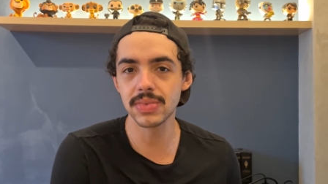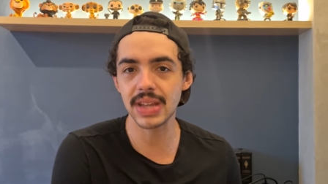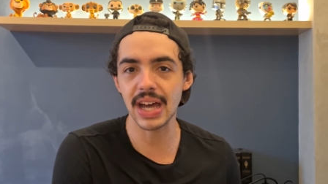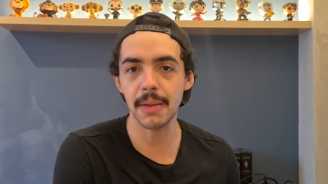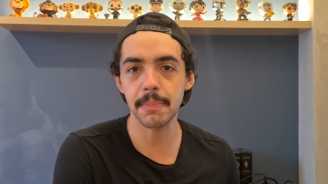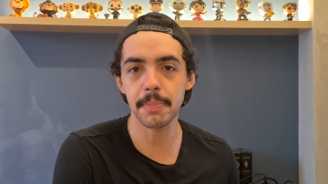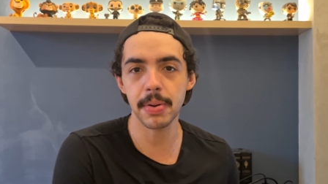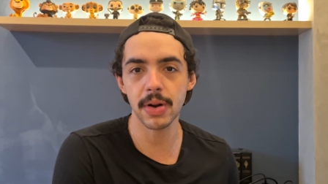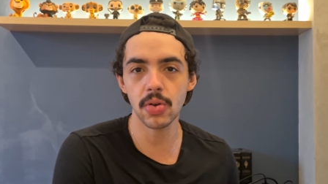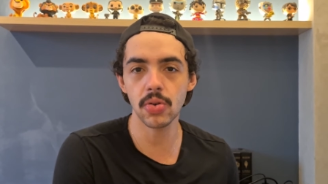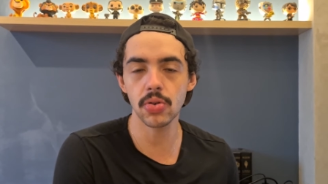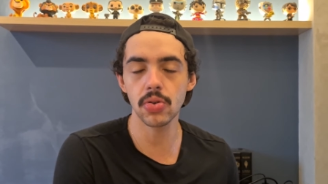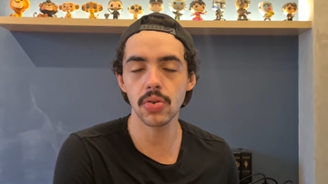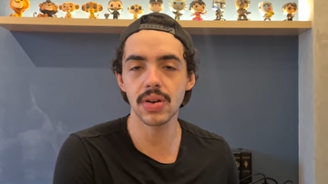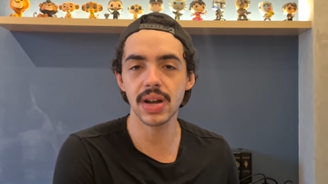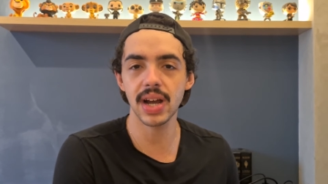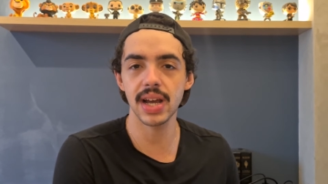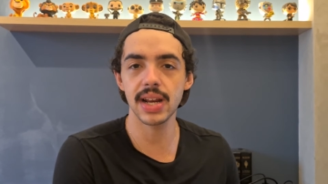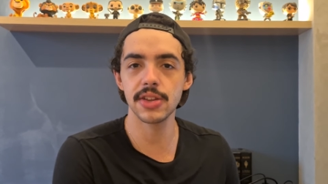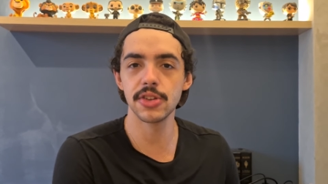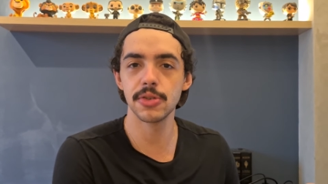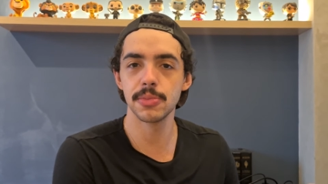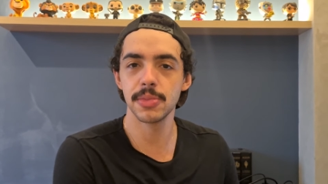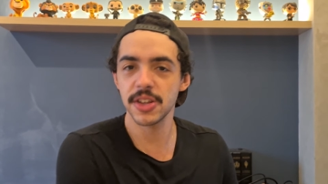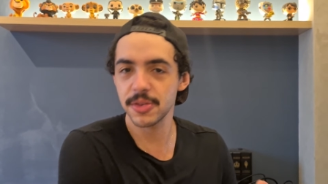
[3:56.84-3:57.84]
dá para colocar
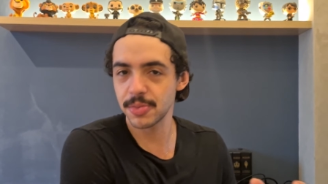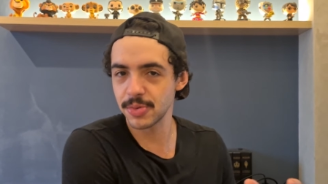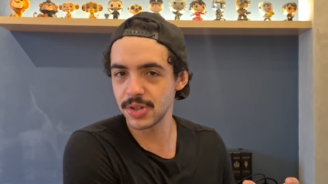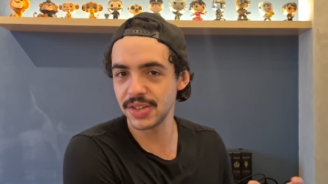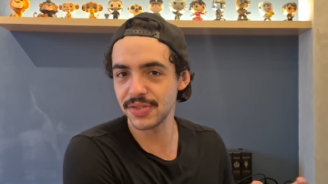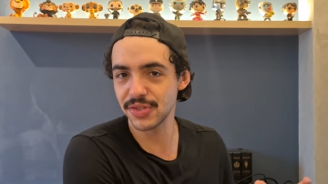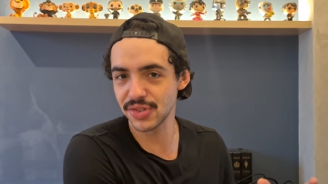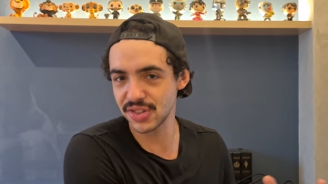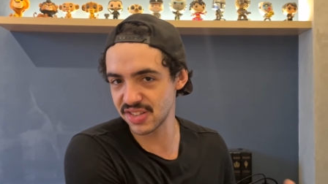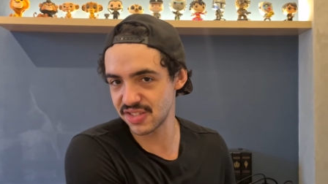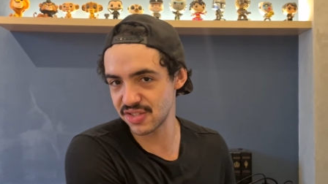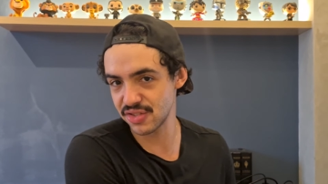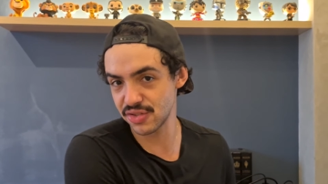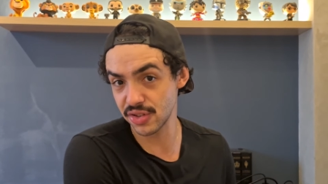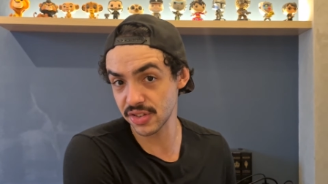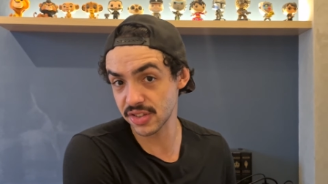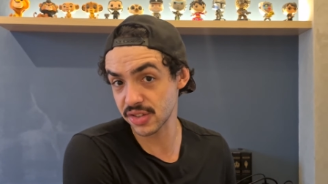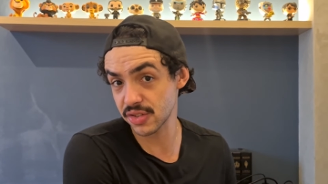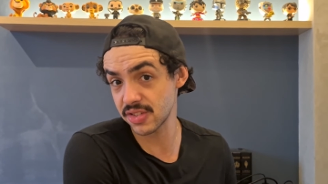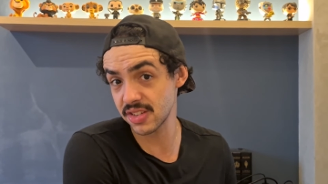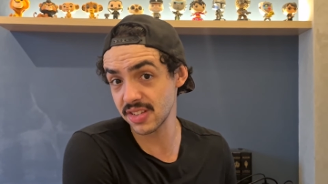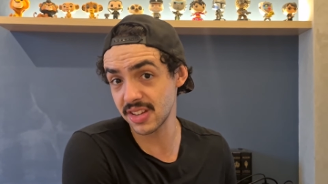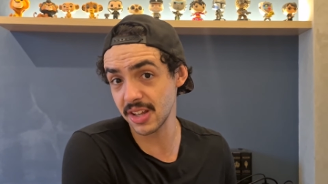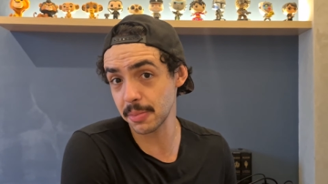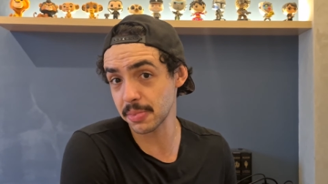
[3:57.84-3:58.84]
ele no mesmo nível desses dois que
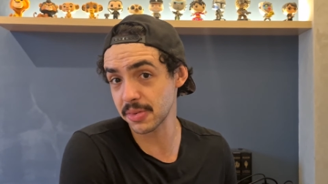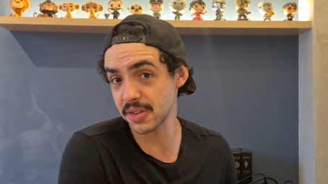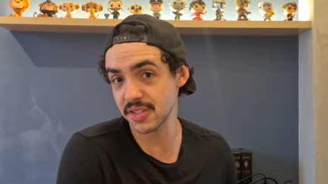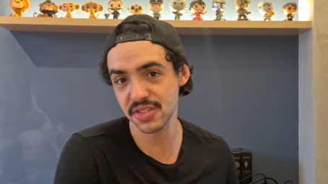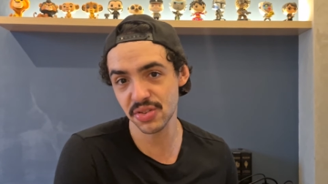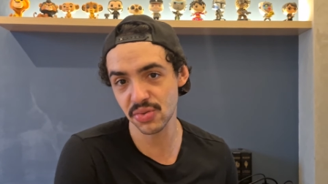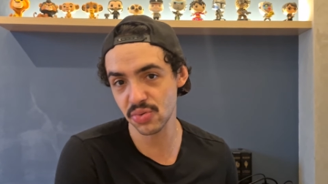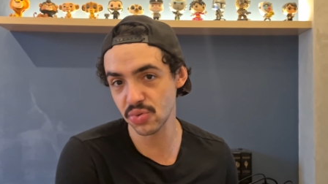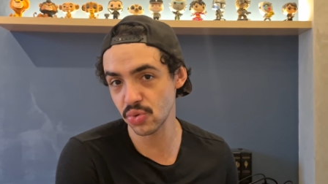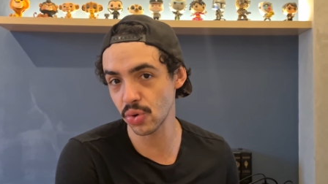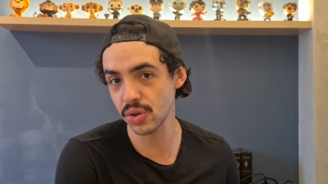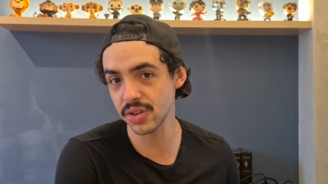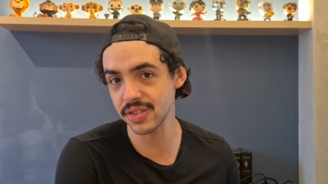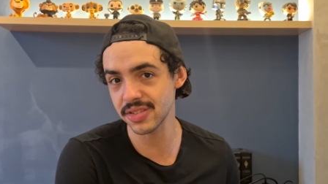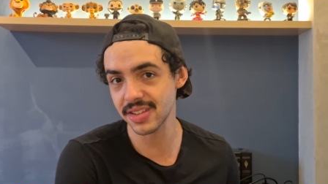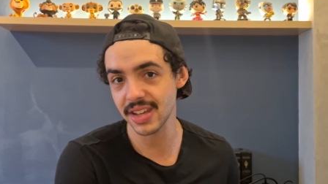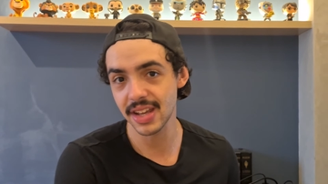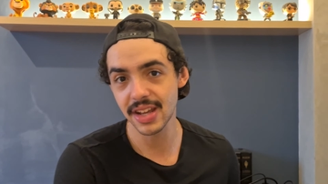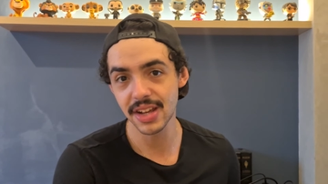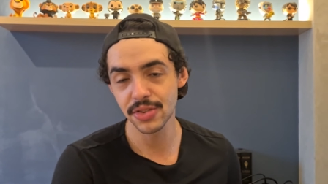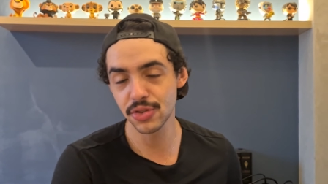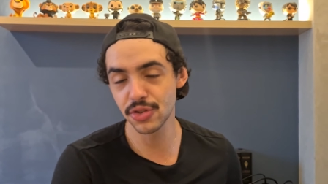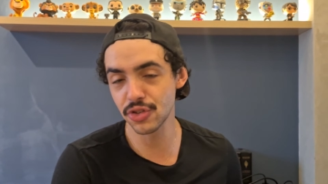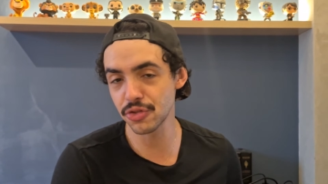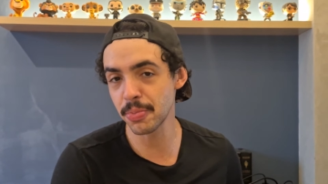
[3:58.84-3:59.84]
eu citei, porque são dois
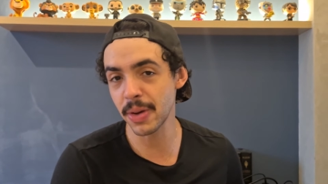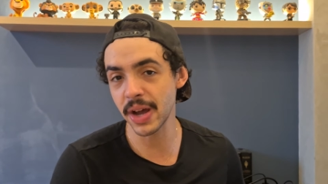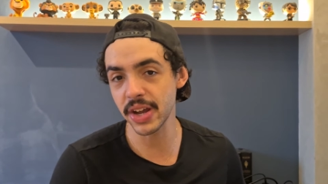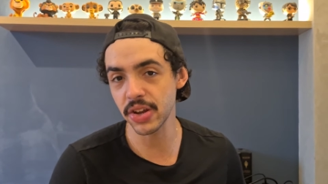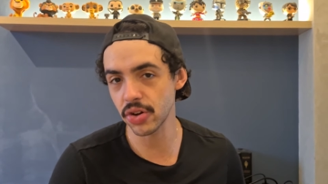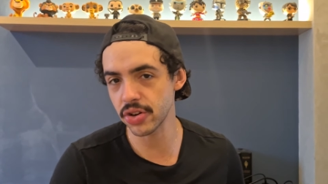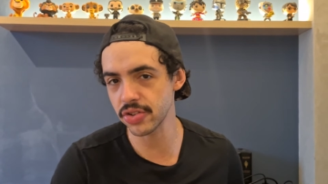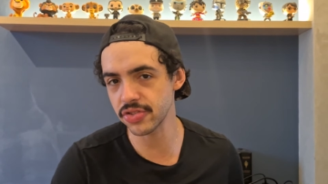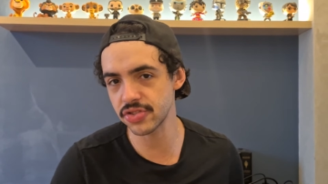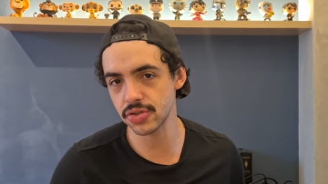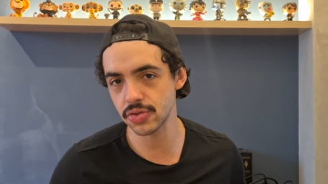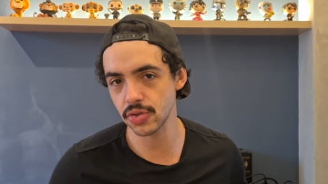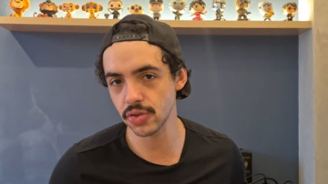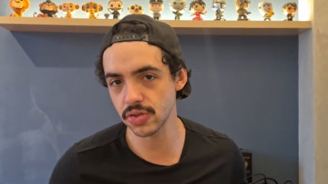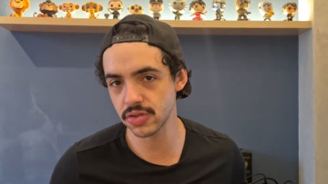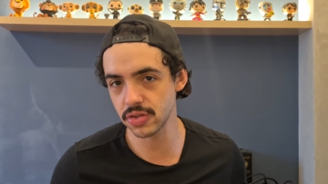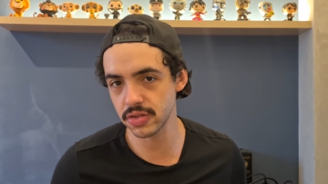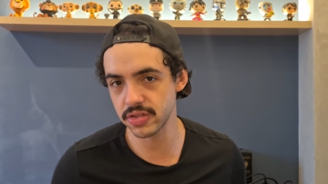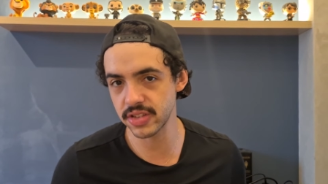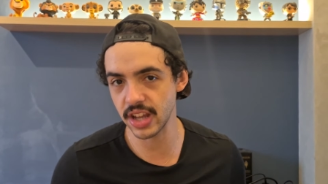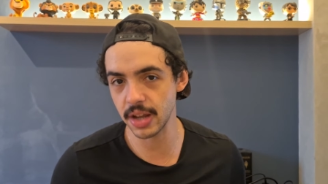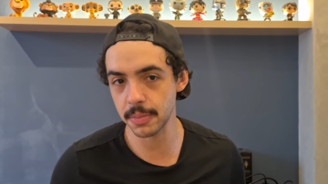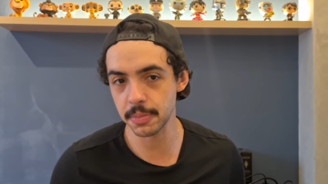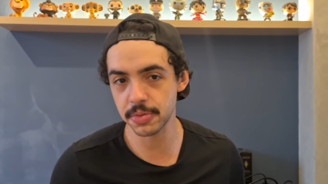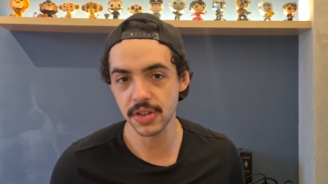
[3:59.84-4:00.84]
dos maiores de todos os
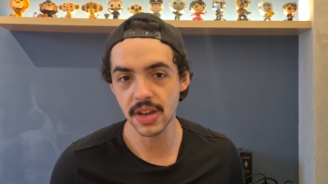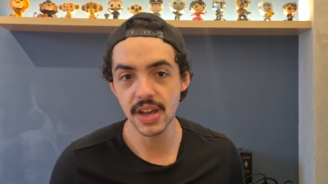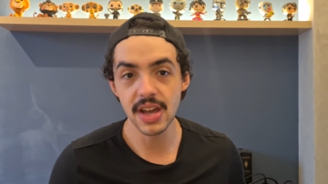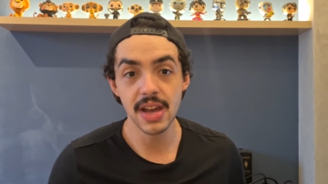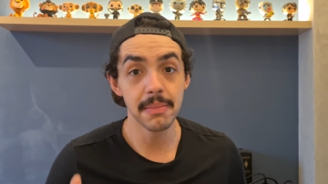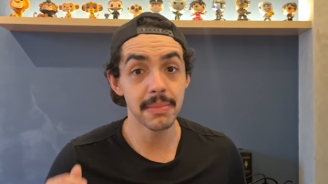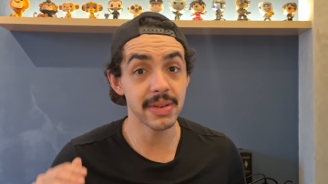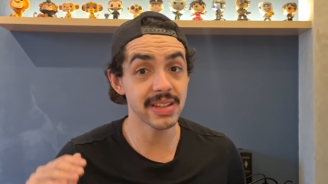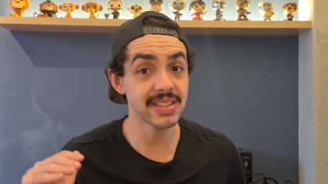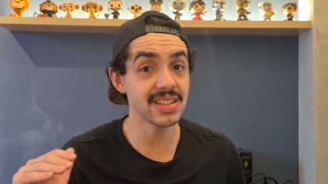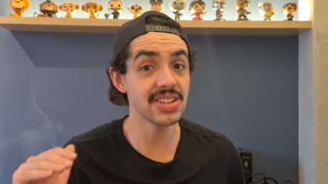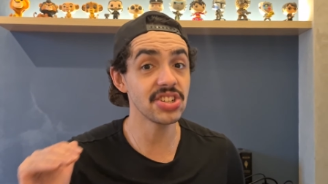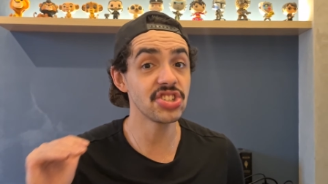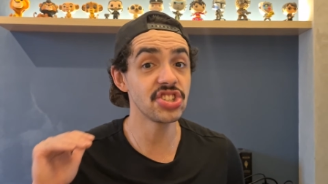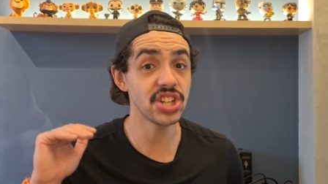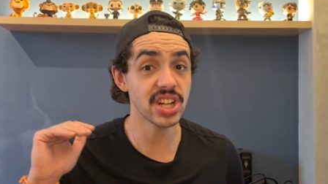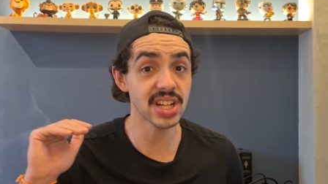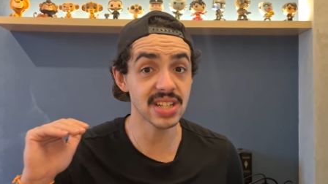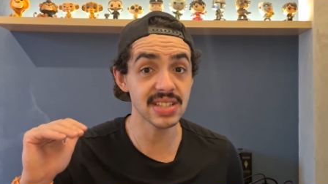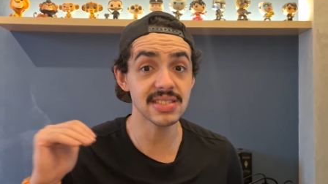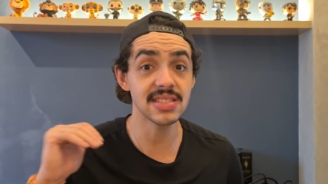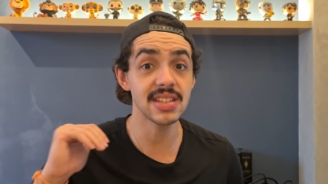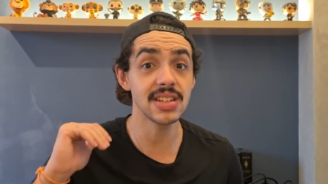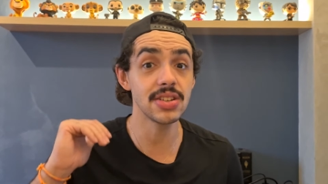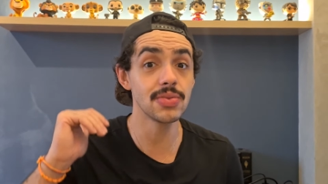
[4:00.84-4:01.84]
tempos, mas ele
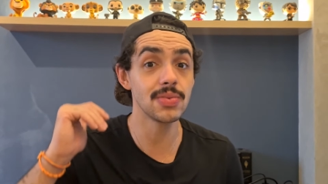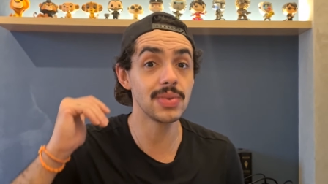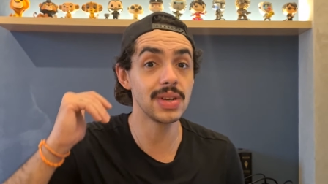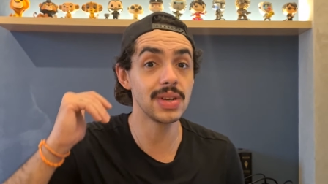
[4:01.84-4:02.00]
chega assim num